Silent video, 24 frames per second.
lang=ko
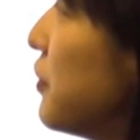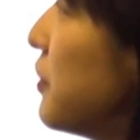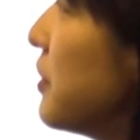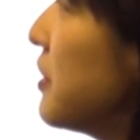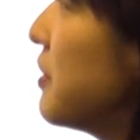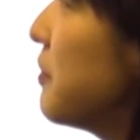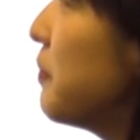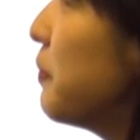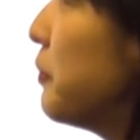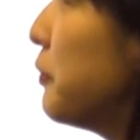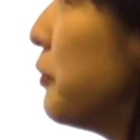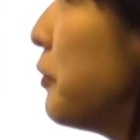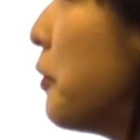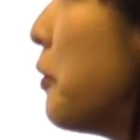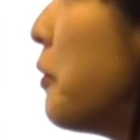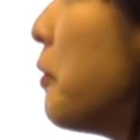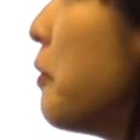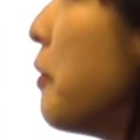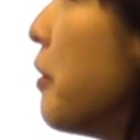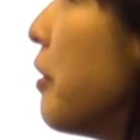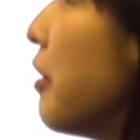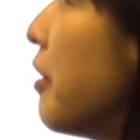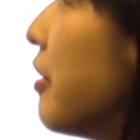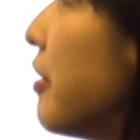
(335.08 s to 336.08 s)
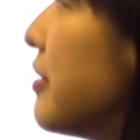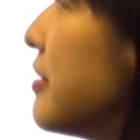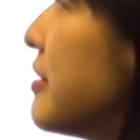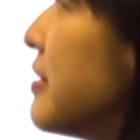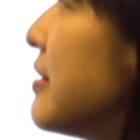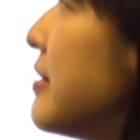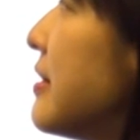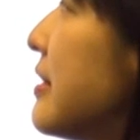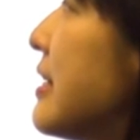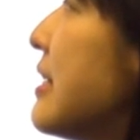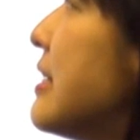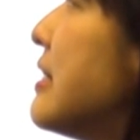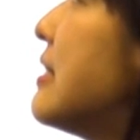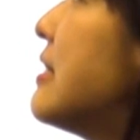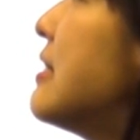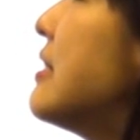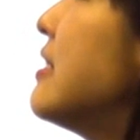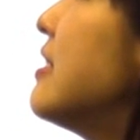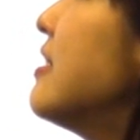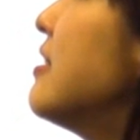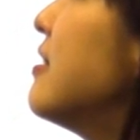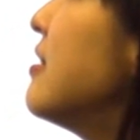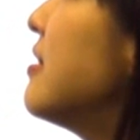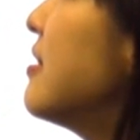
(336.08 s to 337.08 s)
explore 16
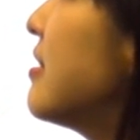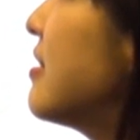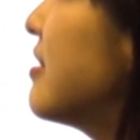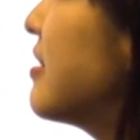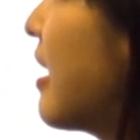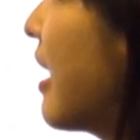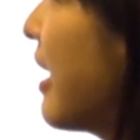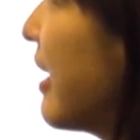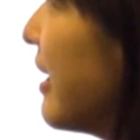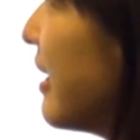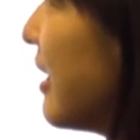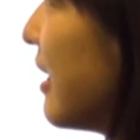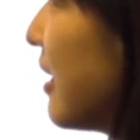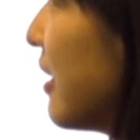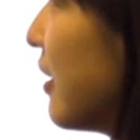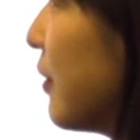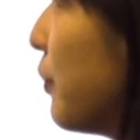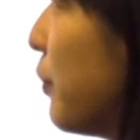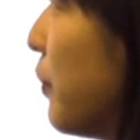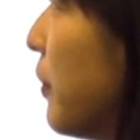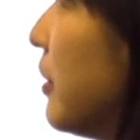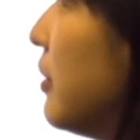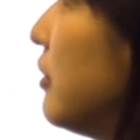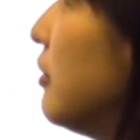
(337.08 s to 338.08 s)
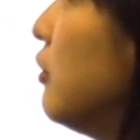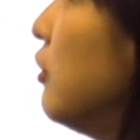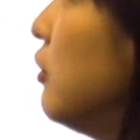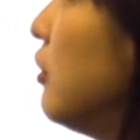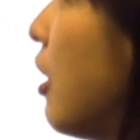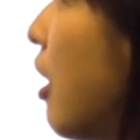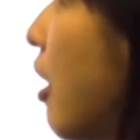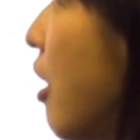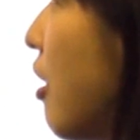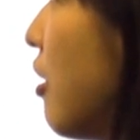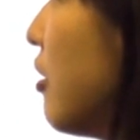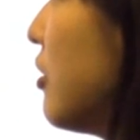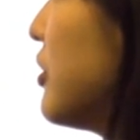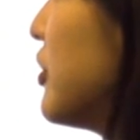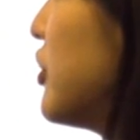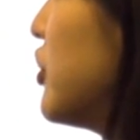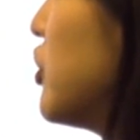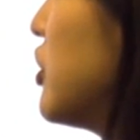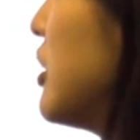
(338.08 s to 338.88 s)
Psyche will launch